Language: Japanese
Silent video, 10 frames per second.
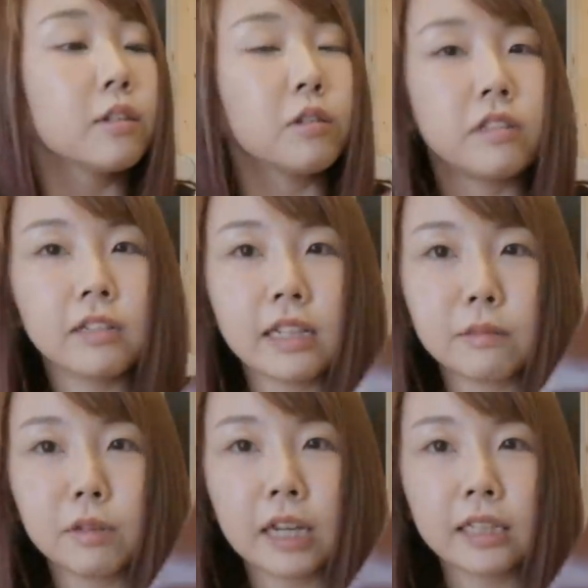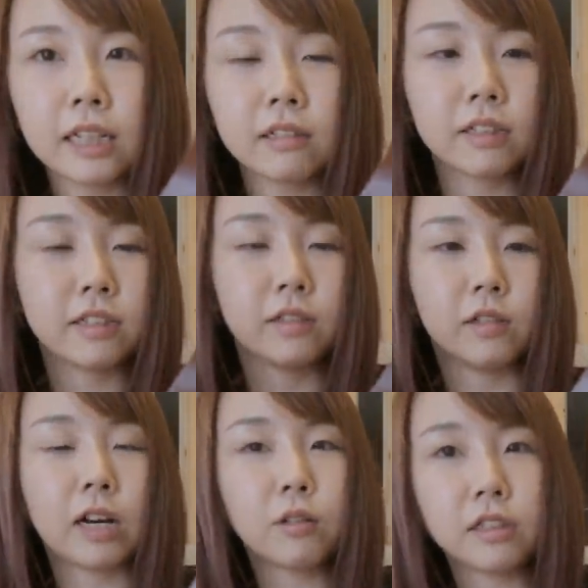こっちの味も買ってあるんです
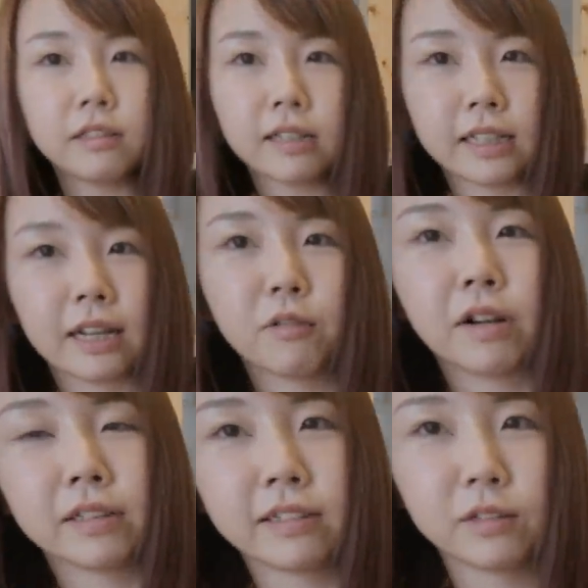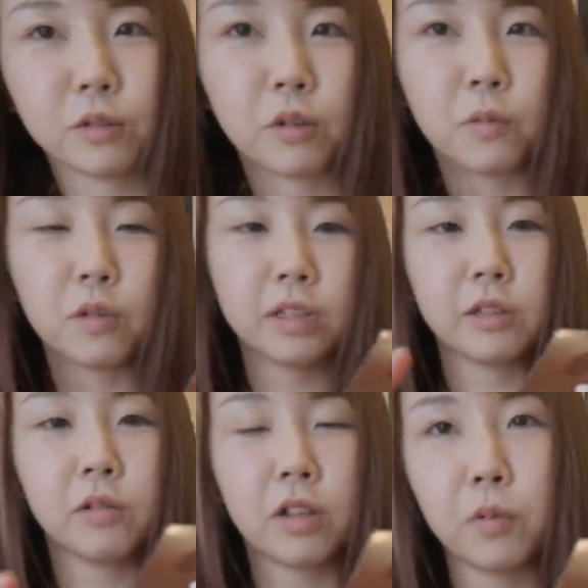よあこっちはねほら私の思っ
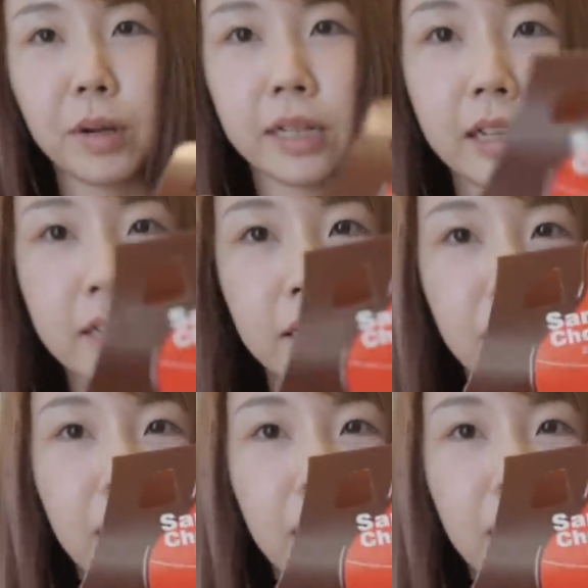た通りのパッケージだ